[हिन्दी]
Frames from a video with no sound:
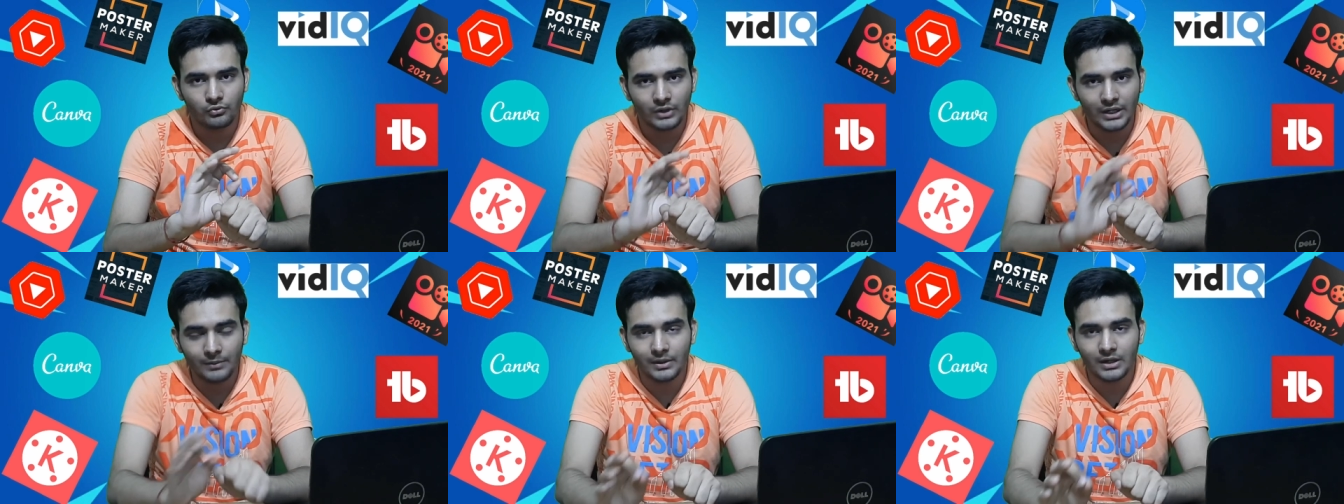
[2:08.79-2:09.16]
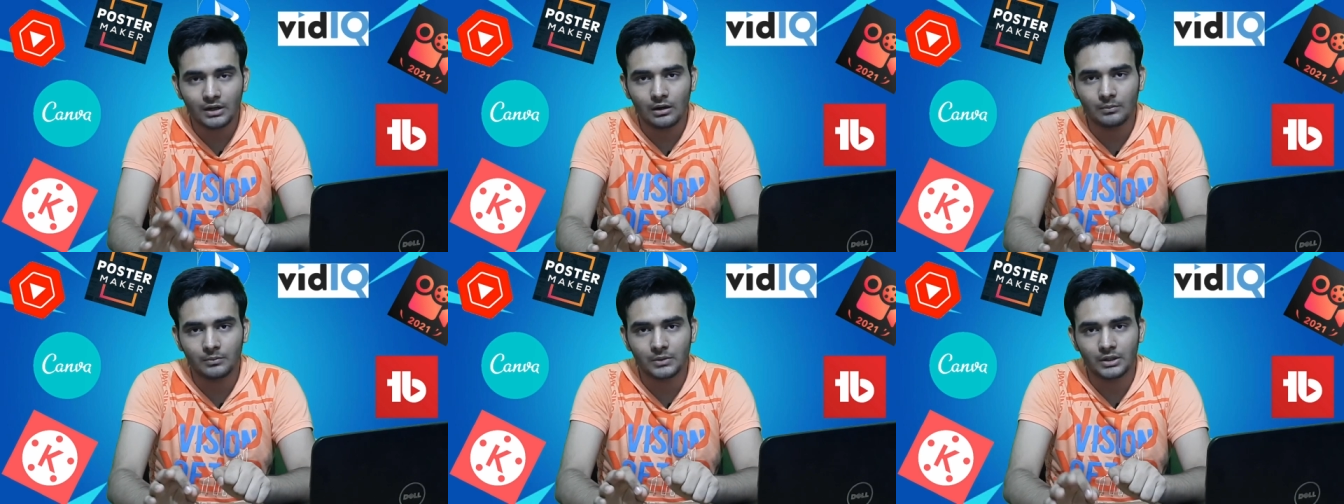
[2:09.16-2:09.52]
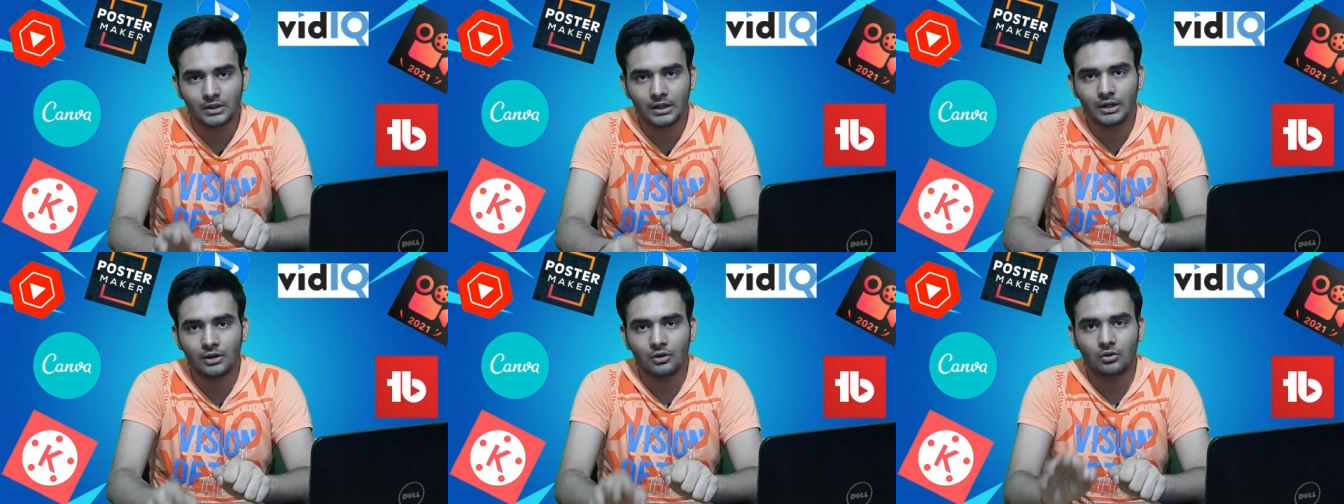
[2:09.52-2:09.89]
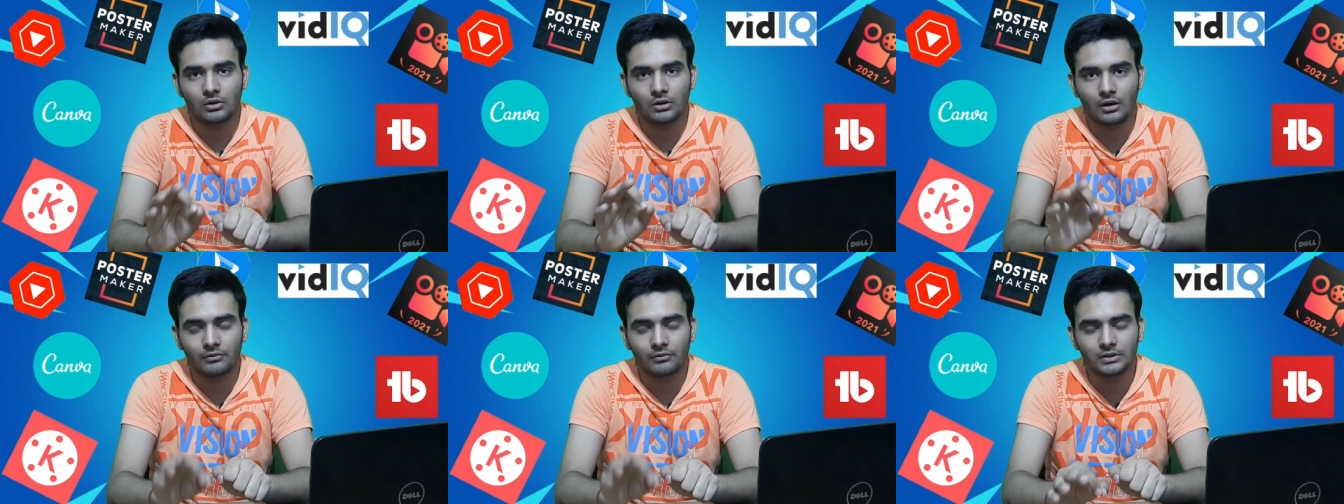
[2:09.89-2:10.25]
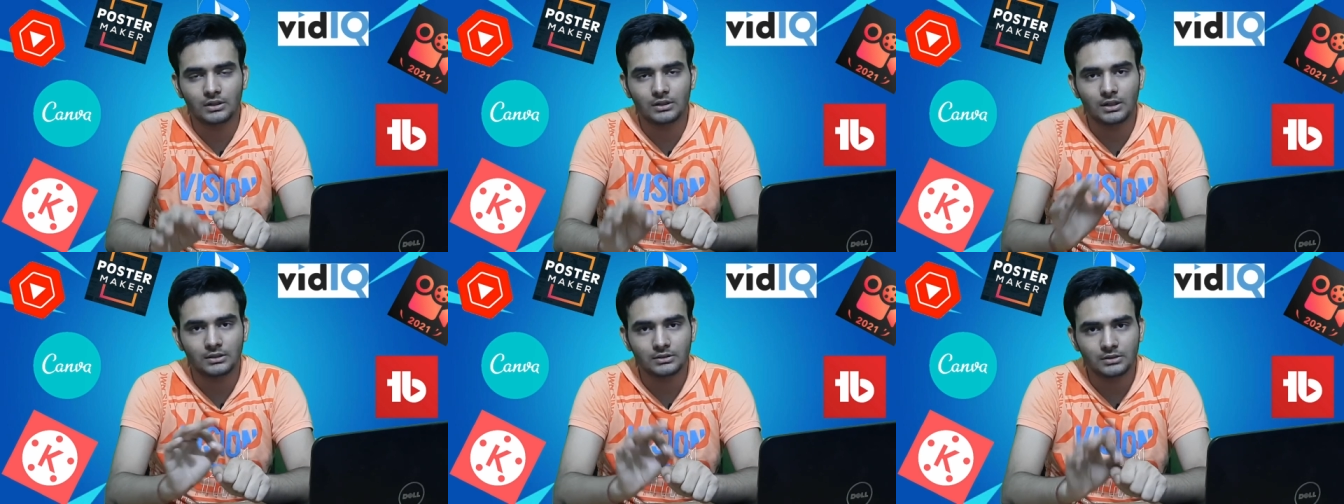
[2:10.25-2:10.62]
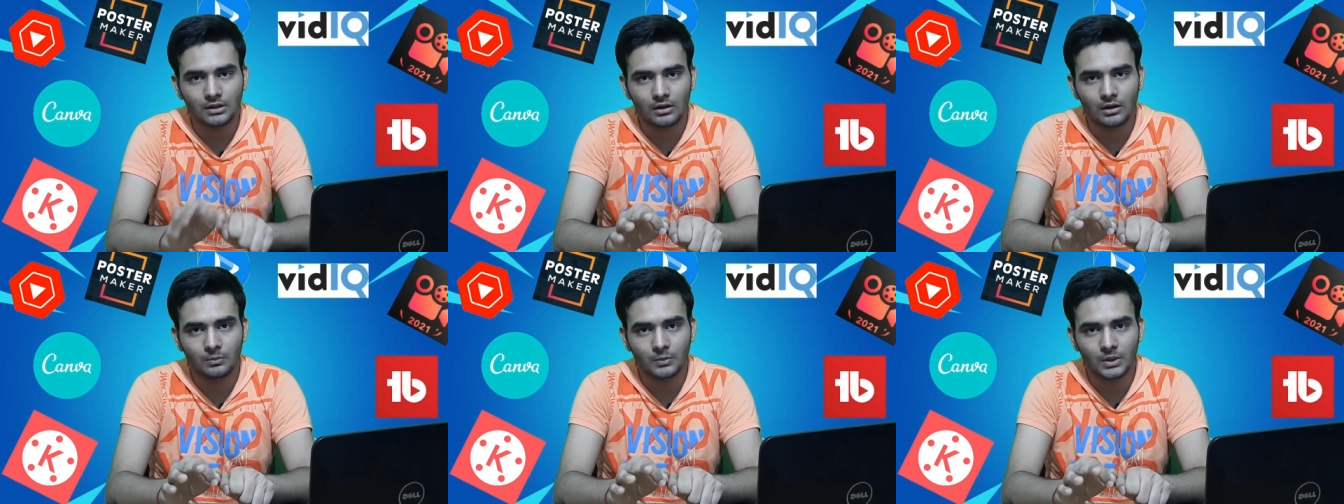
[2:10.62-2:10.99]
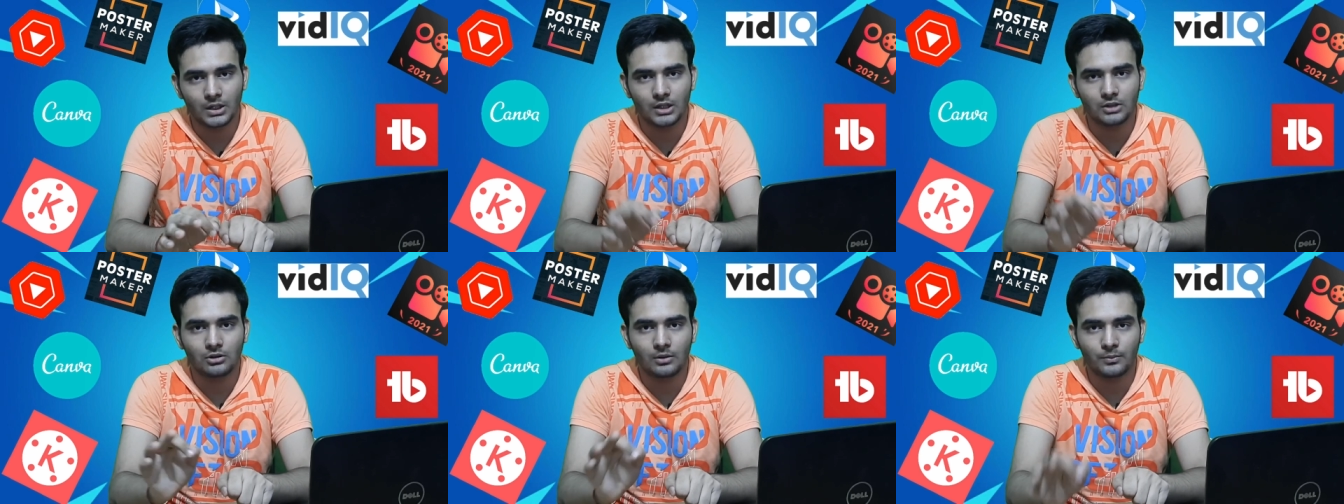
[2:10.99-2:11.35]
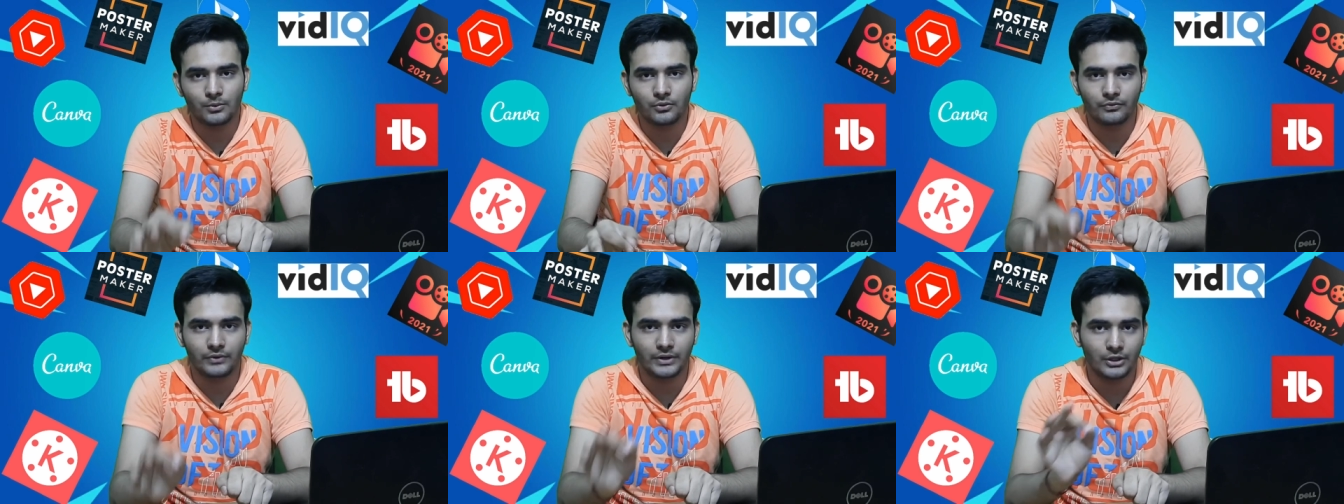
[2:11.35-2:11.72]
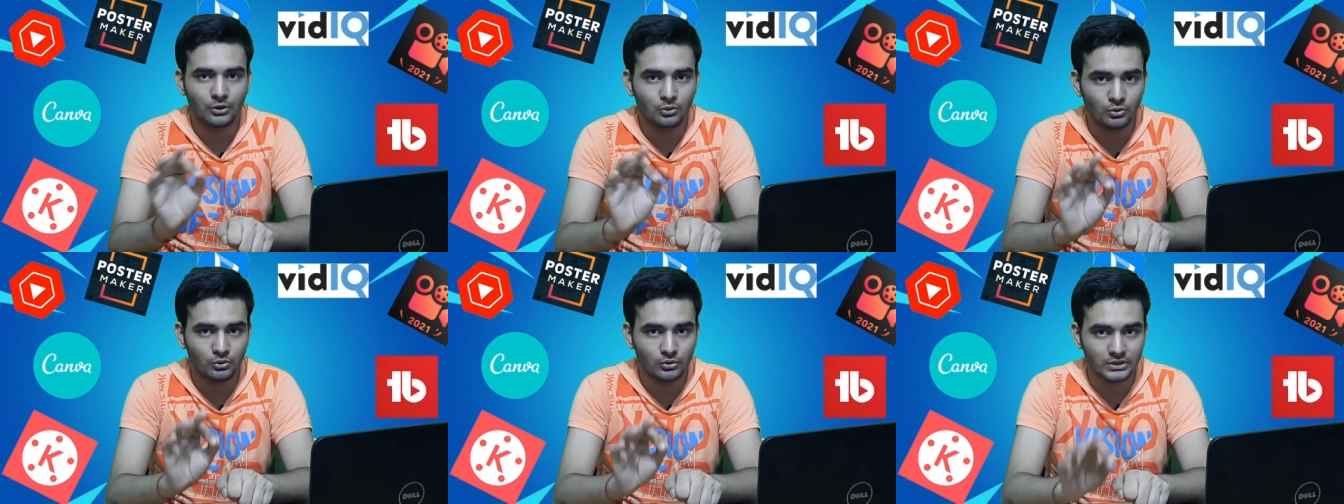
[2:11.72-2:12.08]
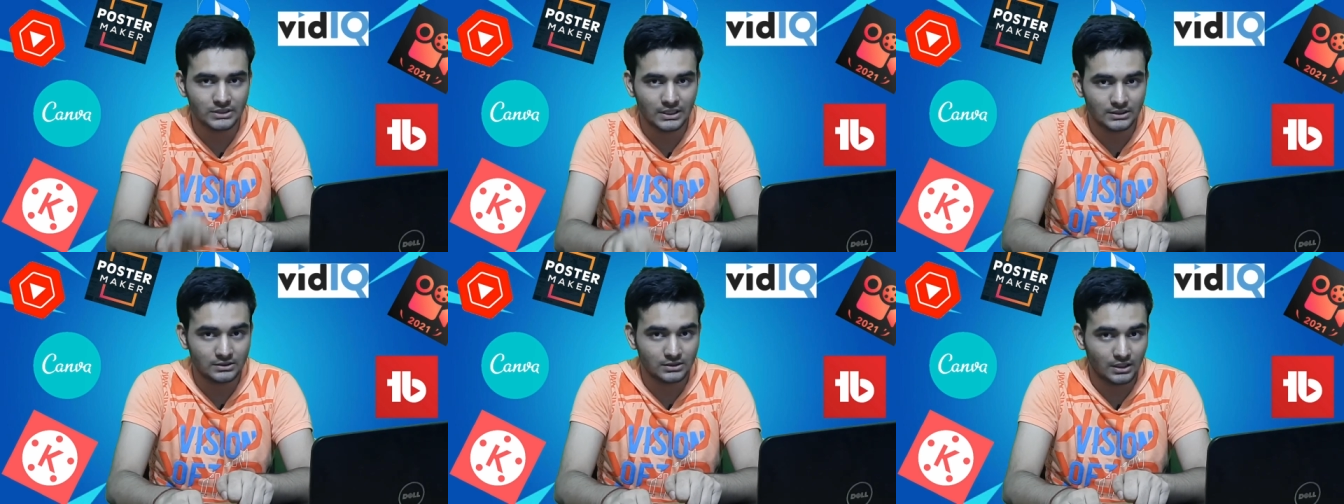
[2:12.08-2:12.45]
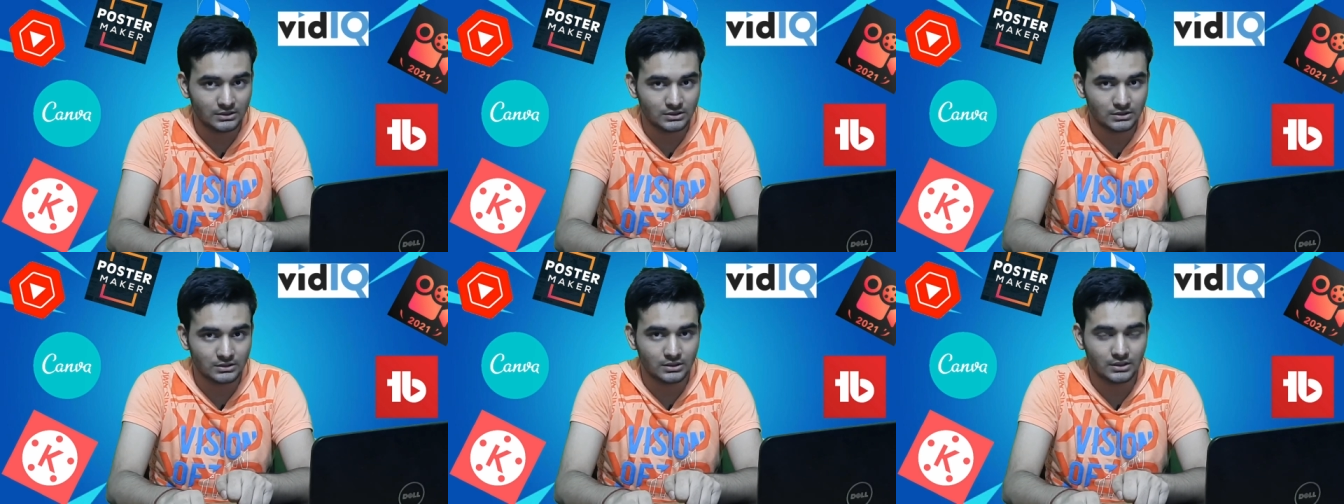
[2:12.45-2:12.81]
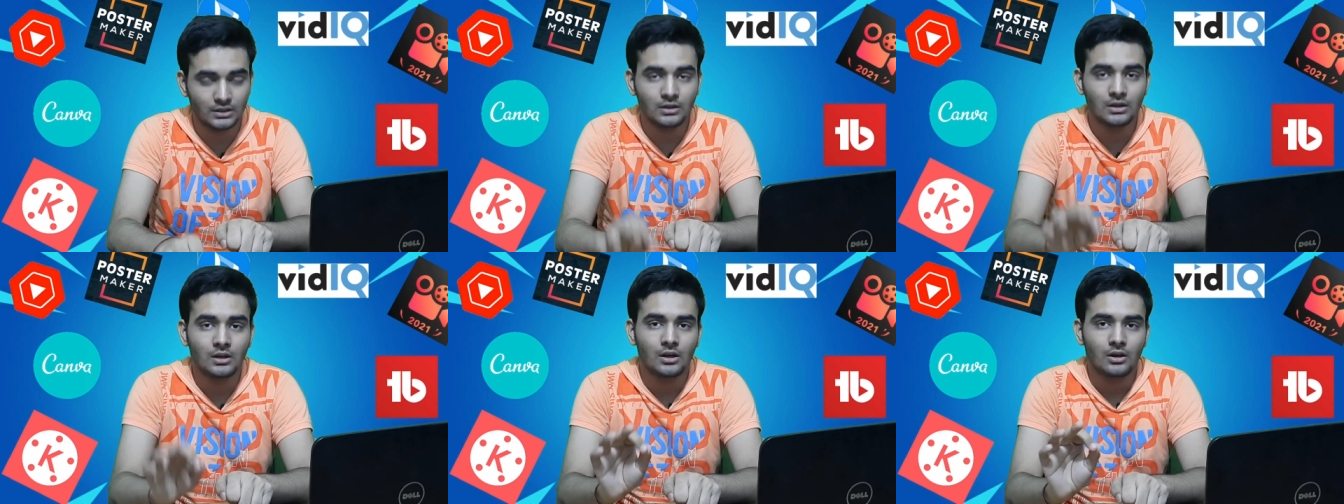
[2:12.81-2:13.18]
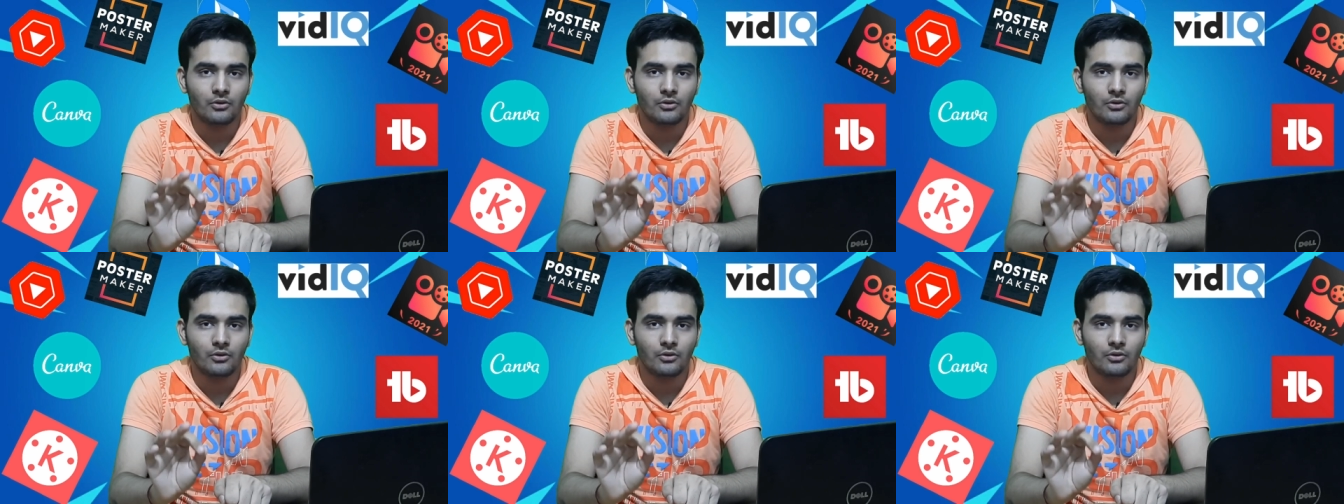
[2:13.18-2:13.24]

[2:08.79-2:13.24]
फ्री में काम करना है और काफ़ी ज़्यादा अच्छा काम करना है तो आप लोग वीडियो गुरु के साथ जा सकते हैं